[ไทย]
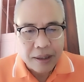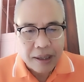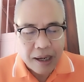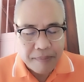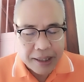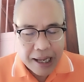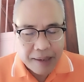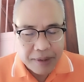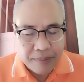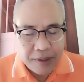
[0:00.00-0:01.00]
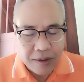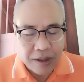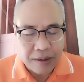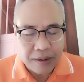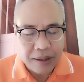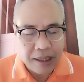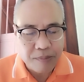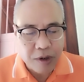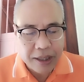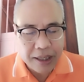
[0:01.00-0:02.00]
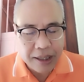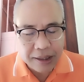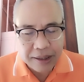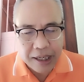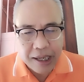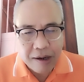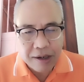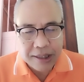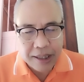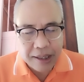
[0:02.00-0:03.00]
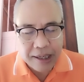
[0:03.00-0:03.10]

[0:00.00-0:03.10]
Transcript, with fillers: กรรมฐาเบิงพี่น้องอีบกีอึดใจเฮากับสิเห็นห